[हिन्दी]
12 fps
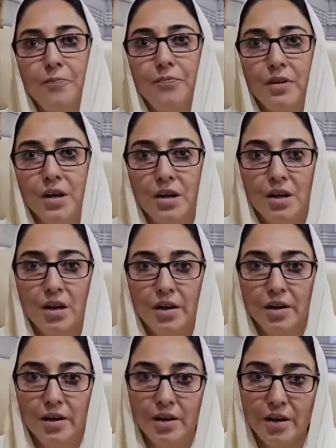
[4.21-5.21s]
निकल
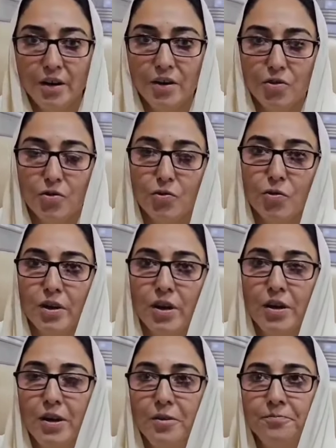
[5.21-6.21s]
आया है इंटरव्यू के
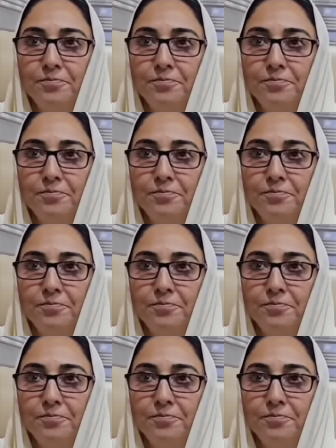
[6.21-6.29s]
लिए